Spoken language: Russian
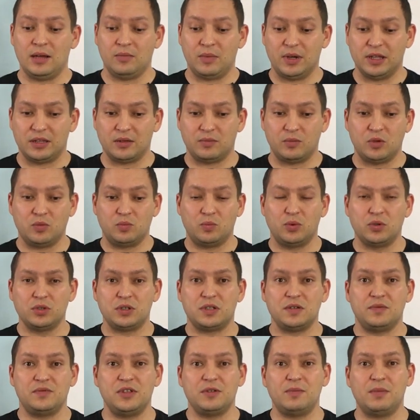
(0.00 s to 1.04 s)
Поэтому
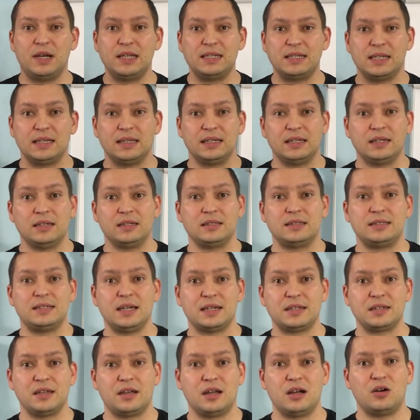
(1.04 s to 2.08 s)
будьте внимательны,
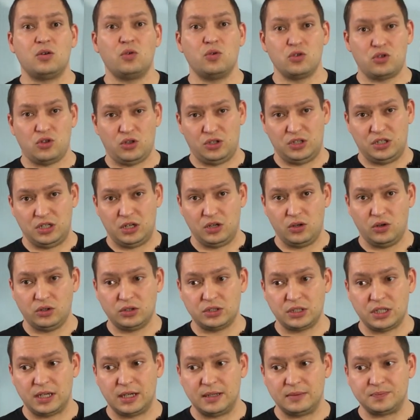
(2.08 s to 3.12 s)
техника очень
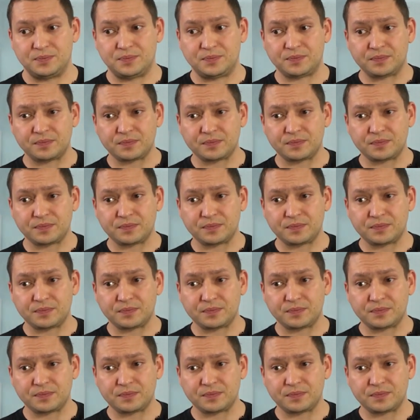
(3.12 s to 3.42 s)
серьезная,